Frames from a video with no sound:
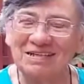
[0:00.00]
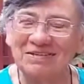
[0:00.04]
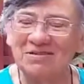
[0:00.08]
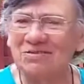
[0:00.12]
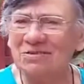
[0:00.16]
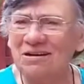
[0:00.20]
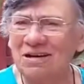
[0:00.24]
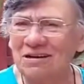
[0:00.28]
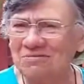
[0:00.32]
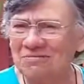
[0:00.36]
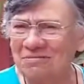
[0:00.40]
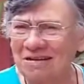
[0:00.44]

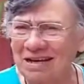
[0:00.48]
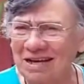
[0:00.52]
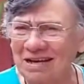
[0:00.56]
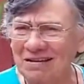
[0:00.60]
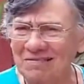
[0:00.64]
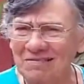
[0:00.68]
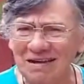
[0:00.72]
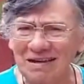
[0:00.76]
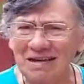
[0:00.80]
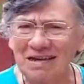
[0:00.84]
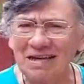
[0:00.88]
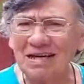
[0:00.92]
nos
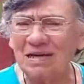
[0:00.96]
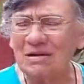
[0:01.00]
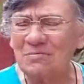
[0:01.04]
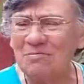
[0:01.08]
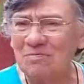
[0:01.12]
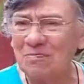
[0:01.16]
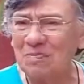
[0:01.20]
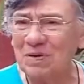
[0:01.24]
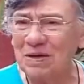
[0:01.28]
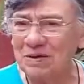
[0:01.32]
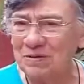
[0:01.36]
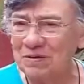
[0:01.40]
hablaba,
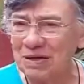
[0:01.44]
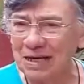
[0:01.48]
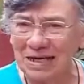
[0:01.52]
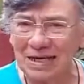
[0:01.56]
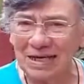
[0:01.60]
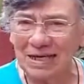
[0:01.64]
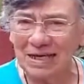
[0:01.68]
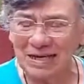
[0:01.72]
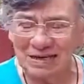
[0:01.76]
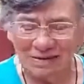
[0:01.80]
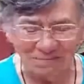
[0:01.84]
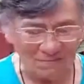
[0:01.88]
pero
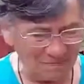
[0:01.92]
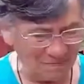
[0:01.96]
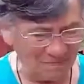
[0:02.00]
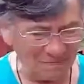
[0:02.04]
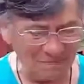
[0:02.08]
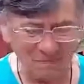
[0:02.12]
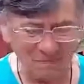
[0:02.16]
ahí